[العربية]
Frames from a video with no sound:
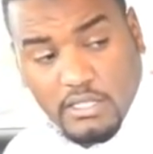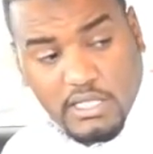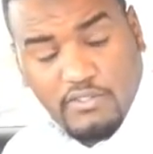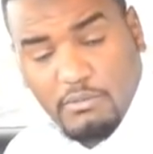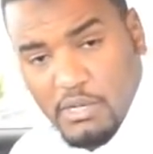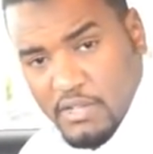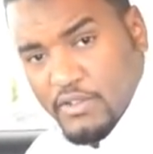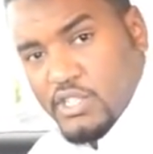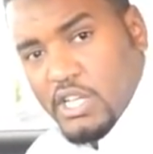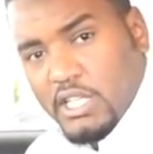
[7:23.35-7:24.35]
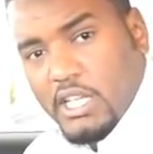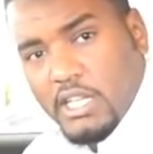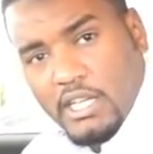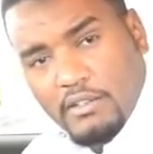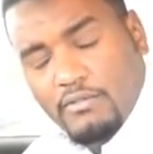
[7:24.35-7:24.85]
تستفيد منها في اشياء
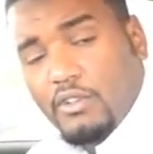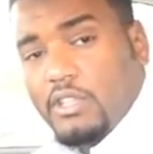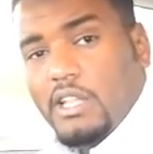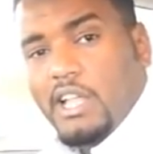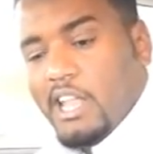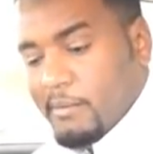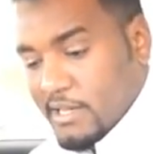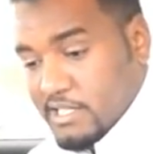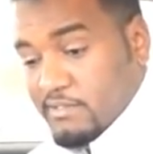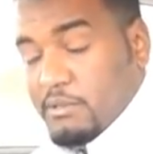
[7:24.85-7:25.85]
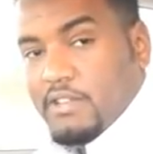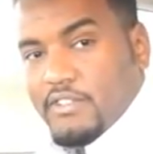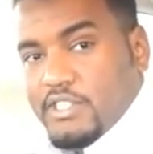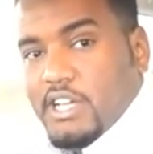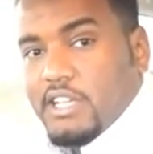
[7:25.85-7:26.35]
ثانيه في وطننا العربي حنستفيد منها
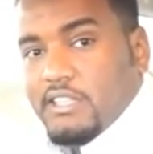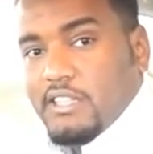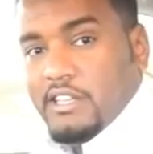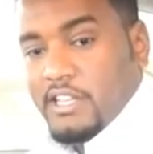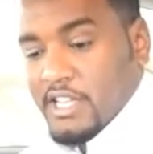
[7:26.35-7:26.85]
في اشياء كتير